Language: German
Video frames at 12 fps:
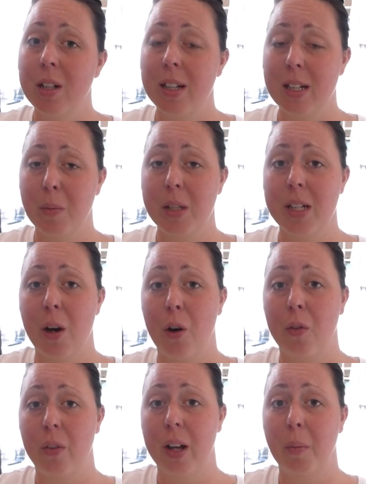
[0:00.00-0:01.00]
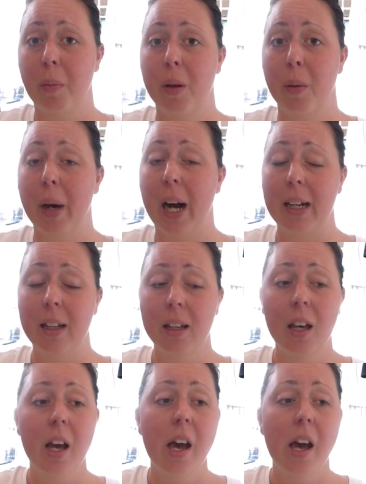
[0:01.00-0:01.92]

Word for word: nachdem ich tauchen war in äh, Bali.